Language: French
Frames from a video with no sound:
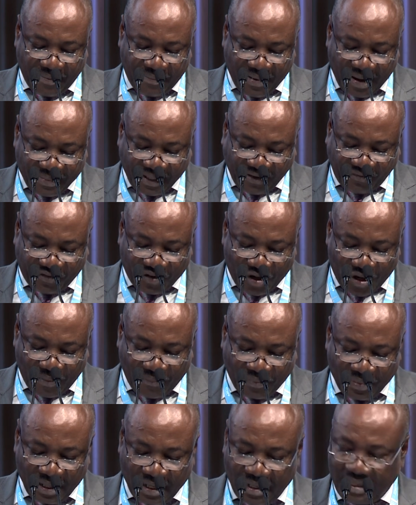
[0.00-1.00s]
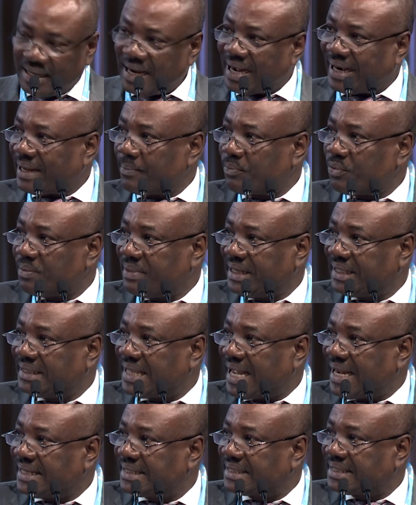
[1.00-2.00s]
mêmes réformes, la République
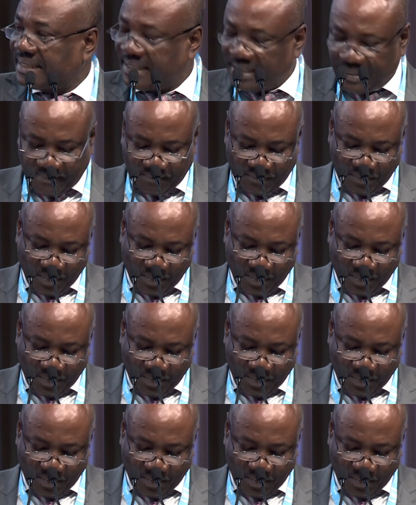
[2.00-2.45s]
d'Haïti